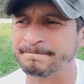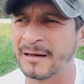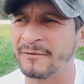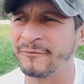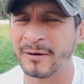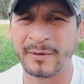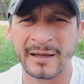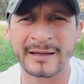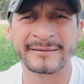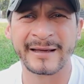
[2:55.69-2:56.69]
la
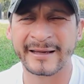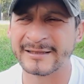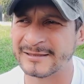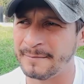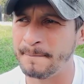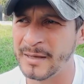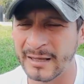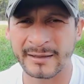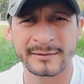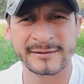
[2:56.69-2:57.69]
enfermedad que es
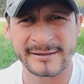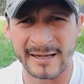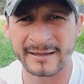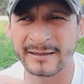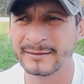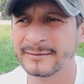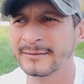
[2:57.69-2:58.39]
miar sangre